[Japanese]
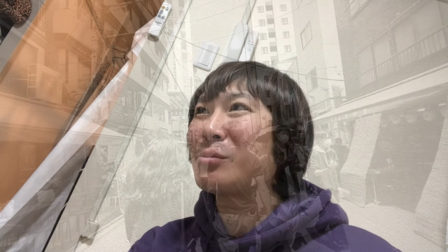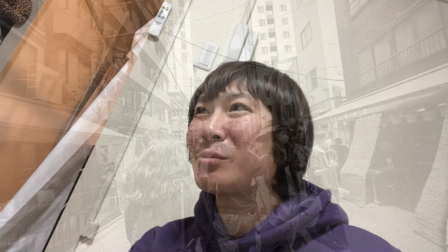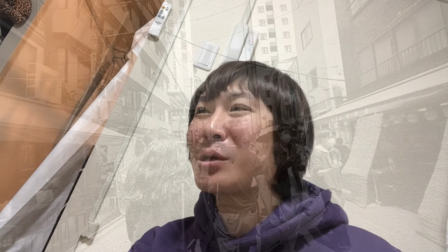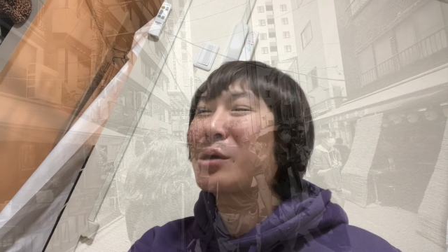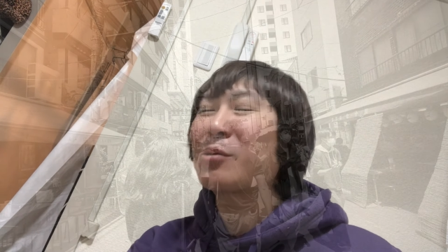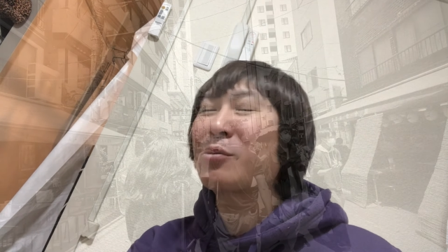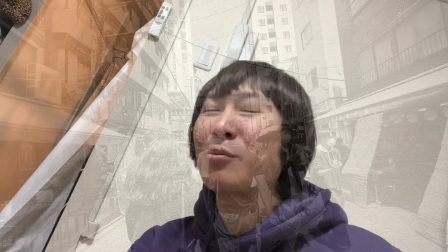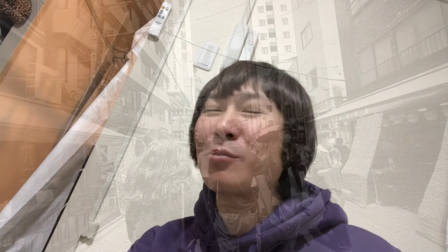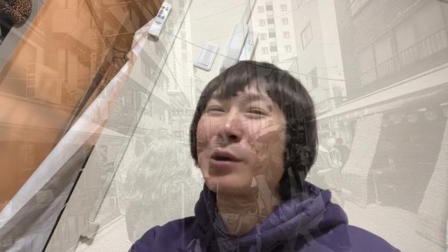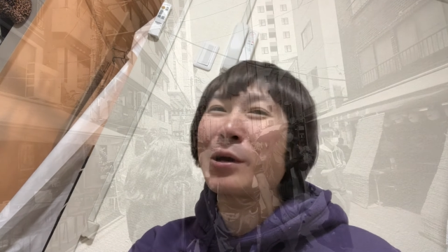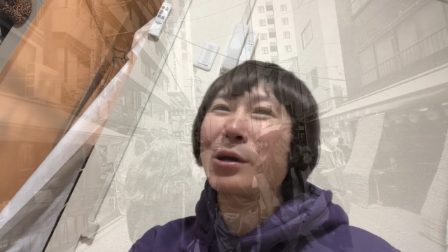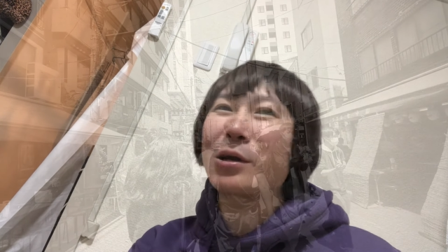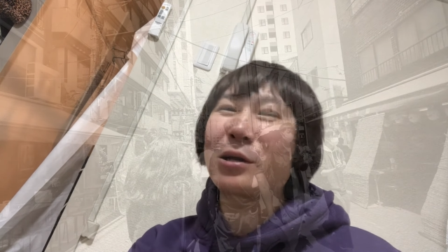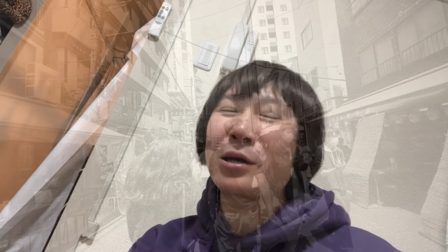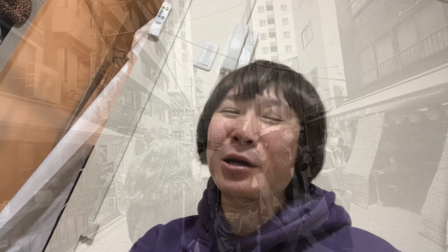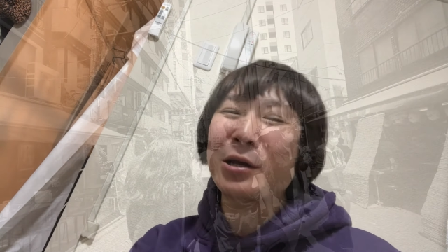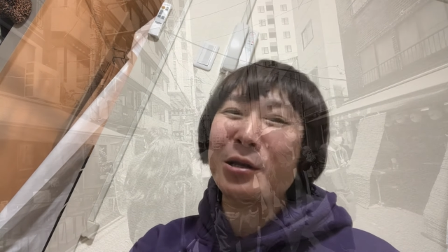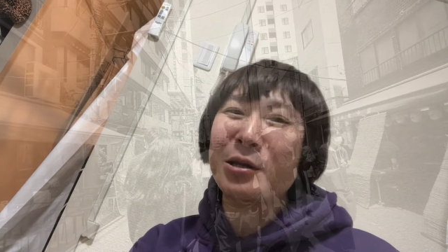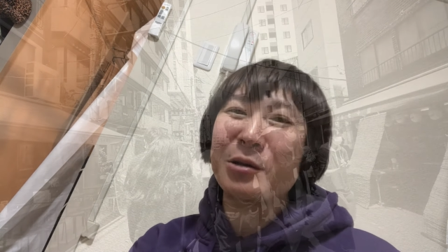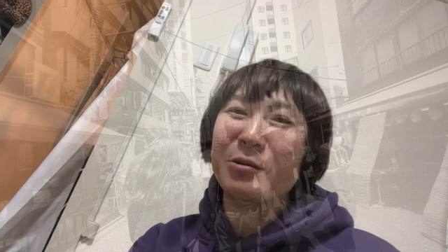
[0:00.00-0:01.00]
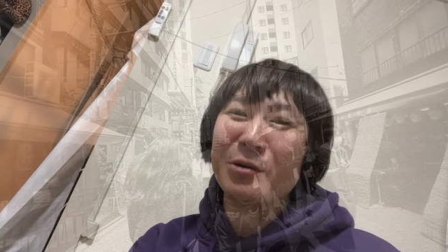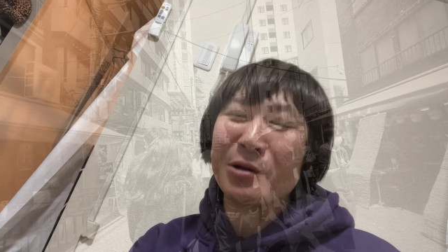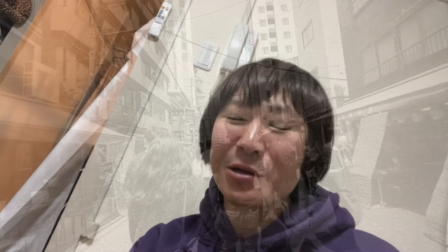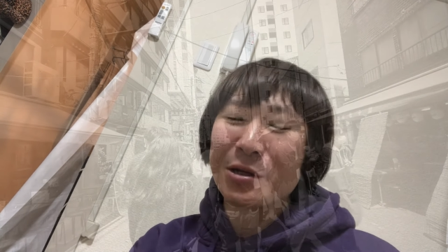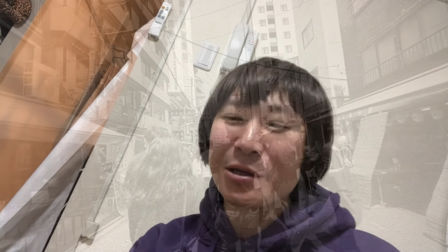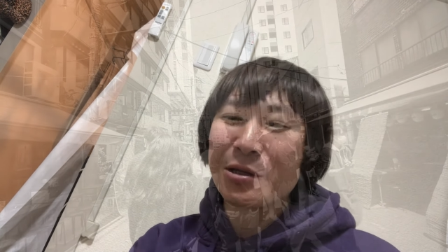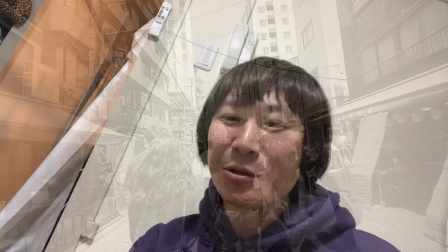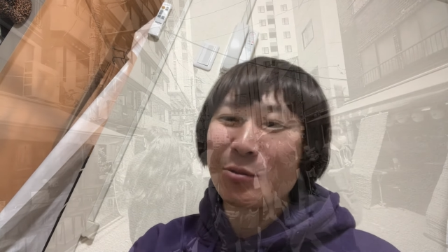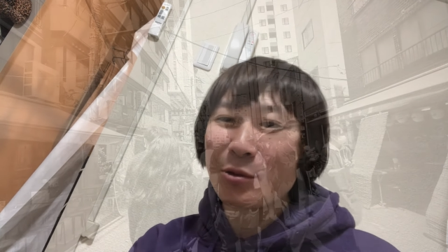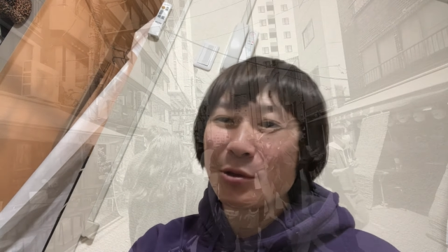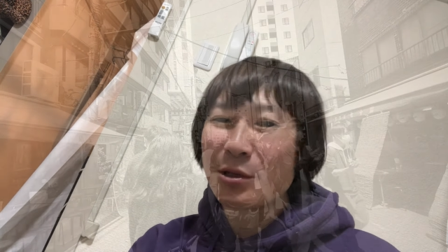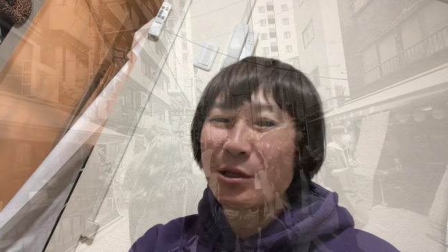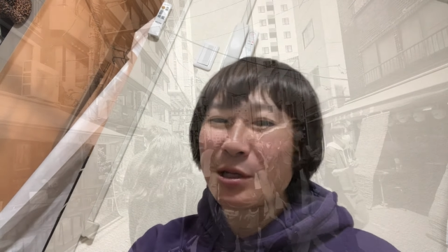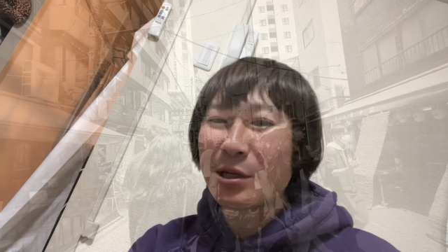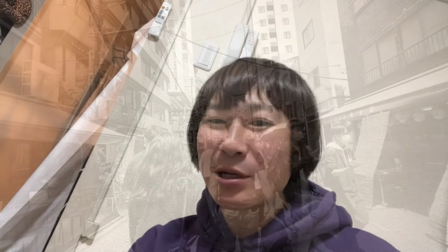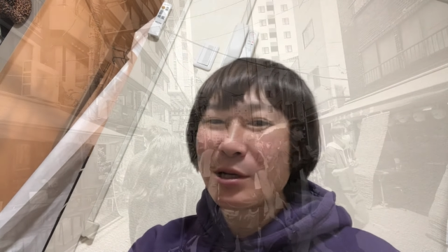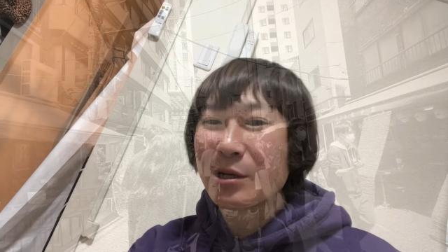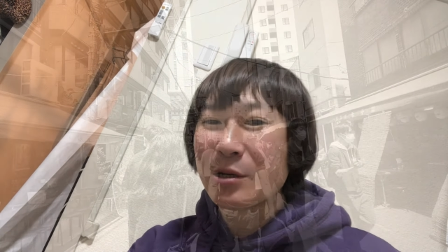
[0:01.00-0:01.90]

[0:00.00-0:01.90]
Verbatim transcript: 結構前から入ってるのかなと思ったら